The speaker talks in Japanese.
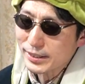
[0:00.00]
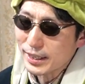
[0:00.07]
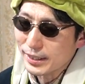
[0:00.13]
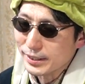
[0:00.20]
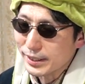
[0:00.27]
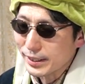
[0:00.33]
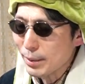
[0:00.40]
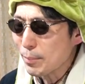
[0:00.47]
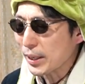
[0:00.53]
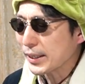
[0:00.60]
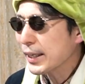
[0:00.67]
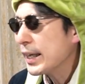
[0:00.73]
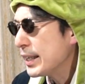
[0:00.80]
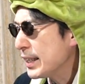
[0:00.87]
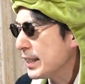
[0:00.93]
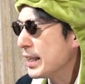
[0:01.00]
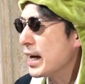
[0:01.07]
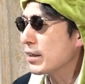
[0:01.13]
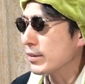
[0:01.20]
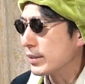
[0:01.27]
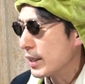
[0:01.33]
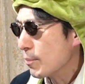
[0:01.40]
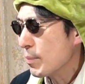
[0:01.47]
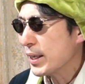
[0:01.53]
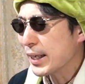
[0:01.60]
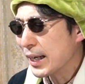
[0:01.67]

たんでやっぱ気になるやっぱり